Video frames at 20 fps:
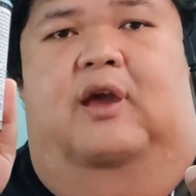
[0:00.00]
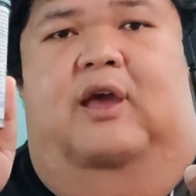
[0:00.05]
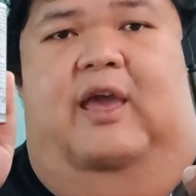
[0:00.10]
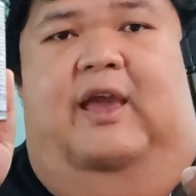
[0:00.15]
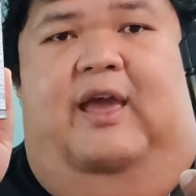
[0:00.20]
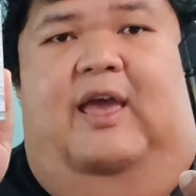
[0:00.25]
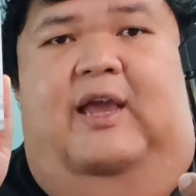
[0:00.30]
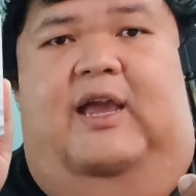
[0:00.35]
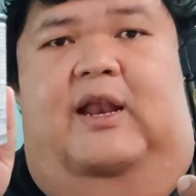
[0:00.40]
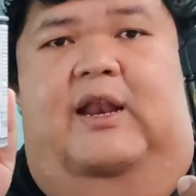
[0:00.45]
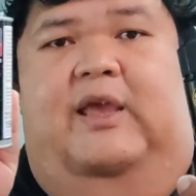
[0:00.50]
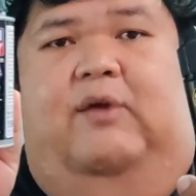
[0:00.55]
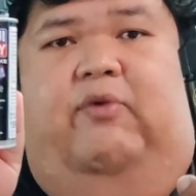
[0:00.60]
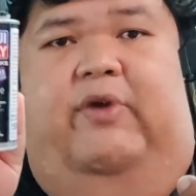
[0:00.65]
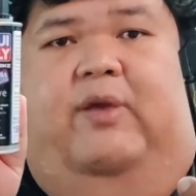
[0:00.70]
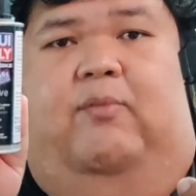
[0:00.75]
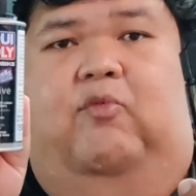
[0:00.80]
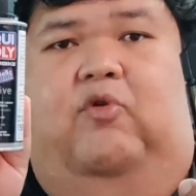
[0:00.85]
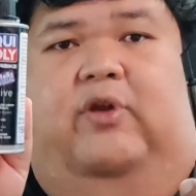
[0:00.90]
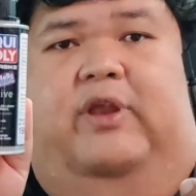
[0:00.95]
คล้ายๆกับลิค
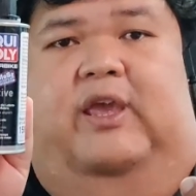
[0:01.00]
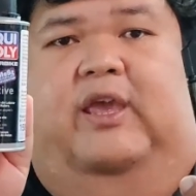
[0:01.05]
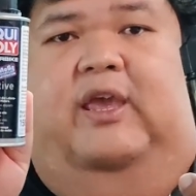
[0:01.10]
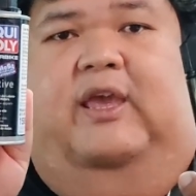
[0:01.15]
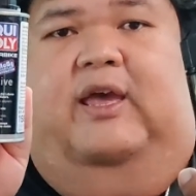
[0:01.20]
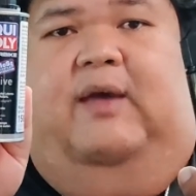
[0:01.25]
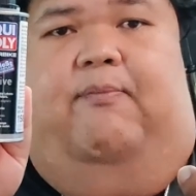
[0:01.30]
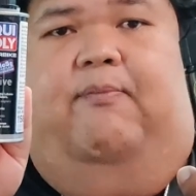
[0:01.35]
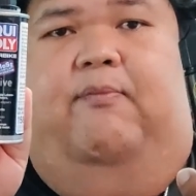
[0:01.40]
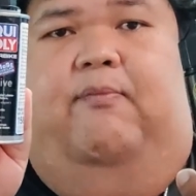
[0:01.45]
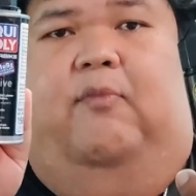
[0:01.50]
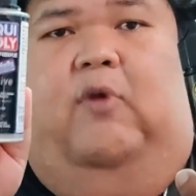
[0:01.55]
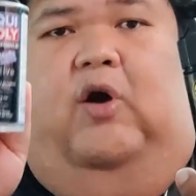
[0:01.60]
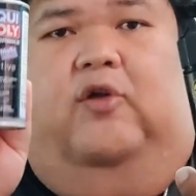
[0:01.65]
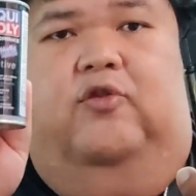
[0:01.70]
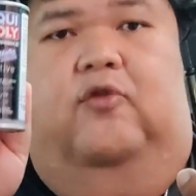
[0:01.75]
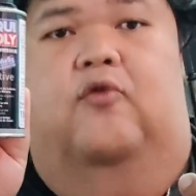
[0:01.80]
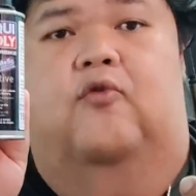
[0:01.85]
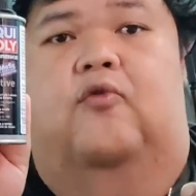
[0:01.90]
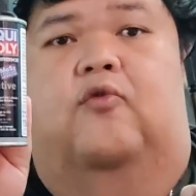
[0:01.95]
วิดโมลี่ครับมอ
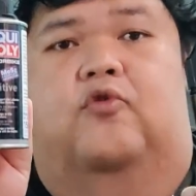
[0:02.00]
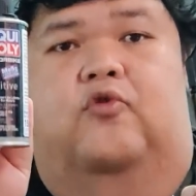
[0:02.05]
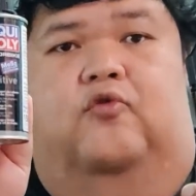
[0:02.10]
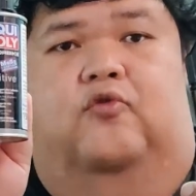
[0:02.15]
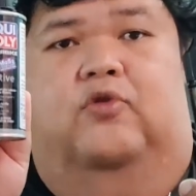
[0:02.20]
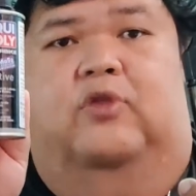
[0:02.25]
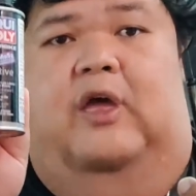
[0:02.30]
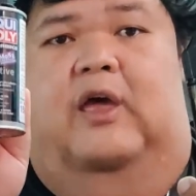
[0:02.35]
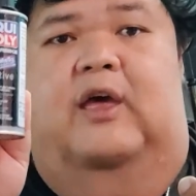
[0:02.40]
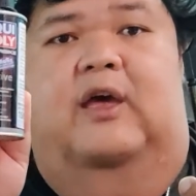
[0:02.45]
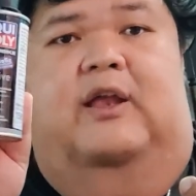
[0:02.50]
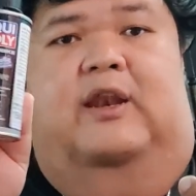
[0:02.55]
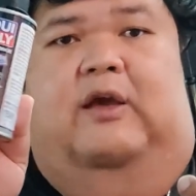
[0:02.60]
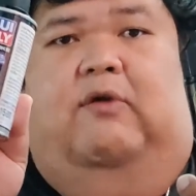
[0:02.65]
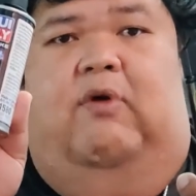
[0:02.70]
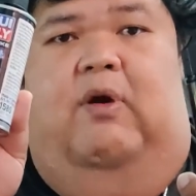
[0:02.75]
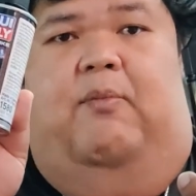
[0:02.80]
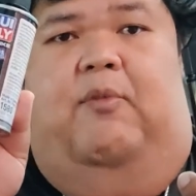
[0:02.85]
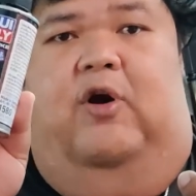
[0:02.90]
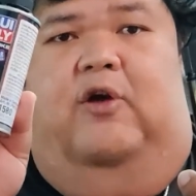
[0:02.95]
สทูชูเตอร์หรื
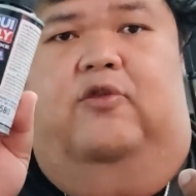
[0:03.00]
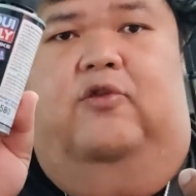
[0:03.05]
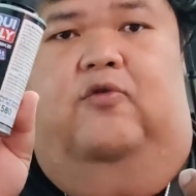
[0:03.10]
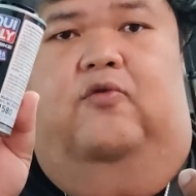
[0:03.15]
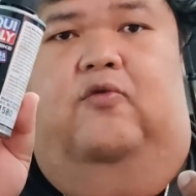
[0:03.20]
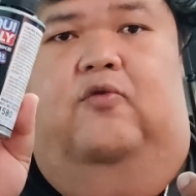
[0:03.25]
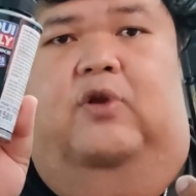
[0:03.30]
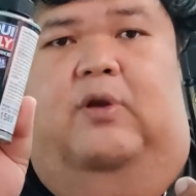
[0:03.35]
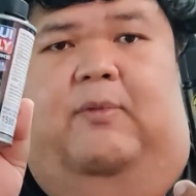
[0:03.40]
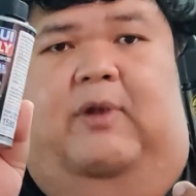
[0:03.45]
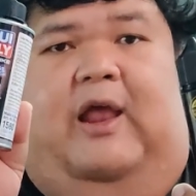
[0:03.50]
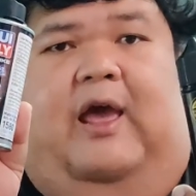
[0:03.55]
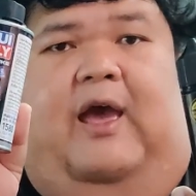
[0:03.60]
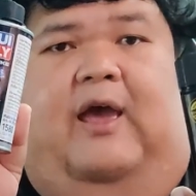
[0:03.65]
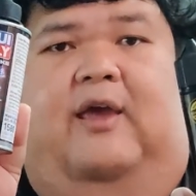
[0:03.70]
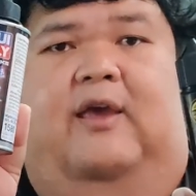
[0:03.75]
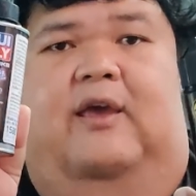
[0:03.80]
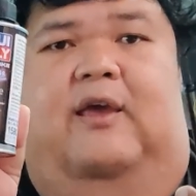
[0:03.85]
อว่ามอสทูธรรมดา